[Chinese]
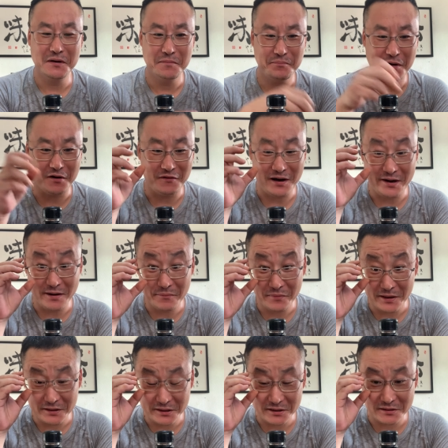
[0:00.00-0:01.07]
爆发也不
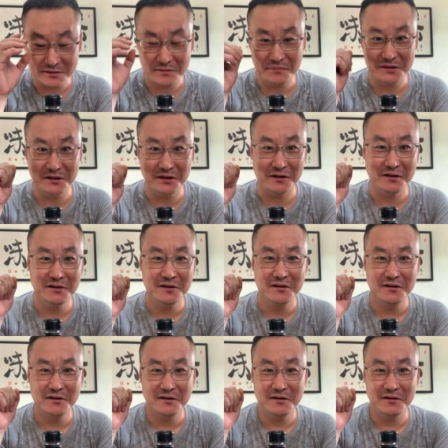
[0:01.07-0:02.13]
一定这比较，
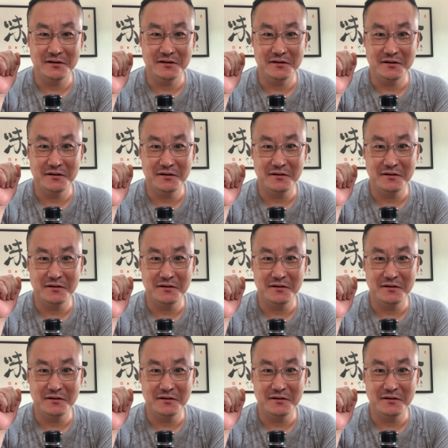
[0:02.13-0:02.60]
呃，